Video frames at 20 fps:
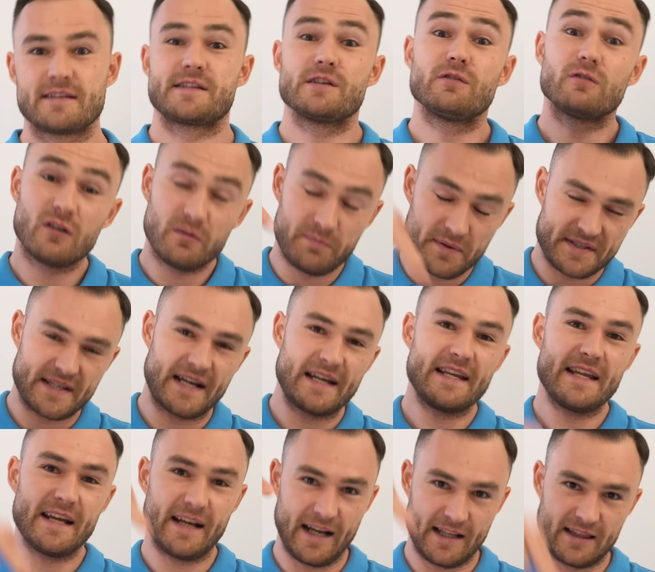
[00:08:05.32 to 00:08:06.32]
Ссылка в
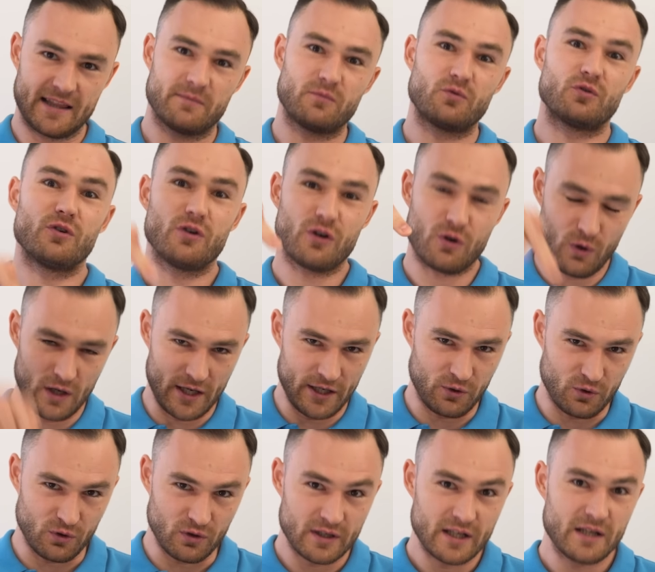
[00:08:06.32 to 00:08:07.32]
описании к этому
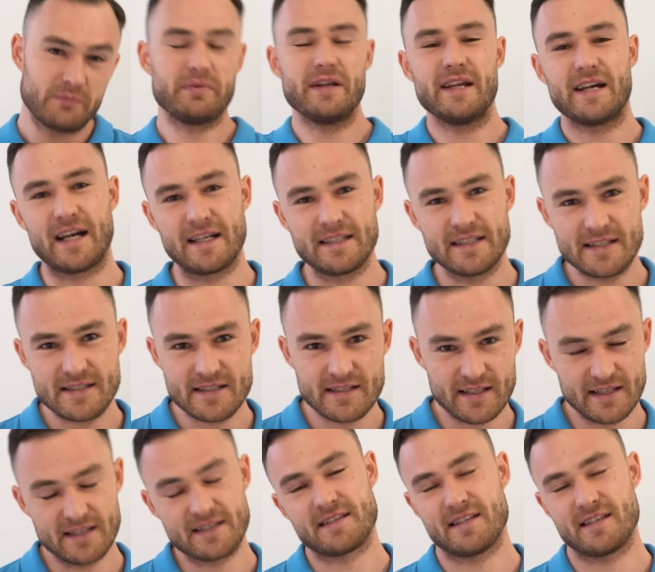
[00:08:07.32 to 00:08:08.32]
ролику. Переходите и